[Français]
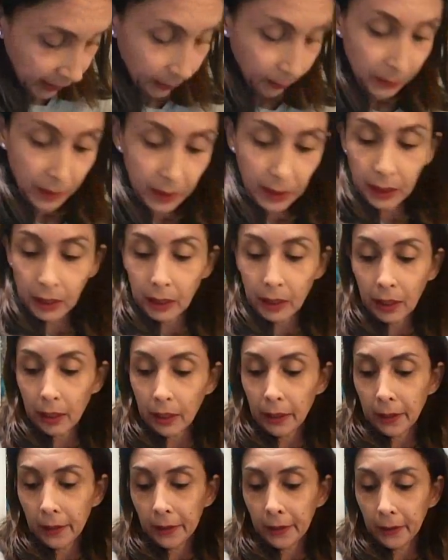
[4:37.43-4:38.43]
terminé
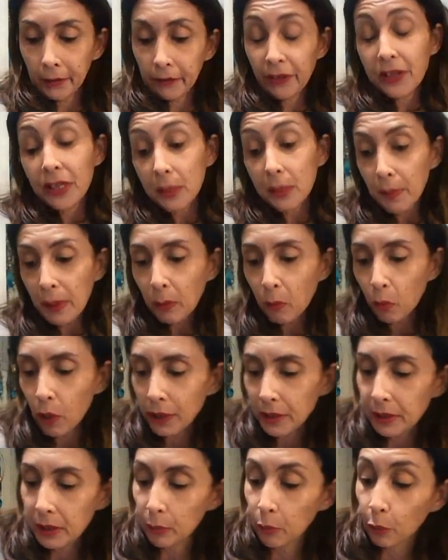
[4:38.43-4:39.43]
un... Enfin, c'est pas
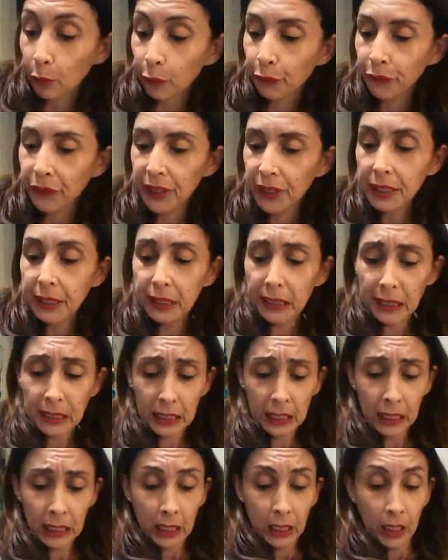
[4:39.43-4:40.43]
moi, c'est mon fils.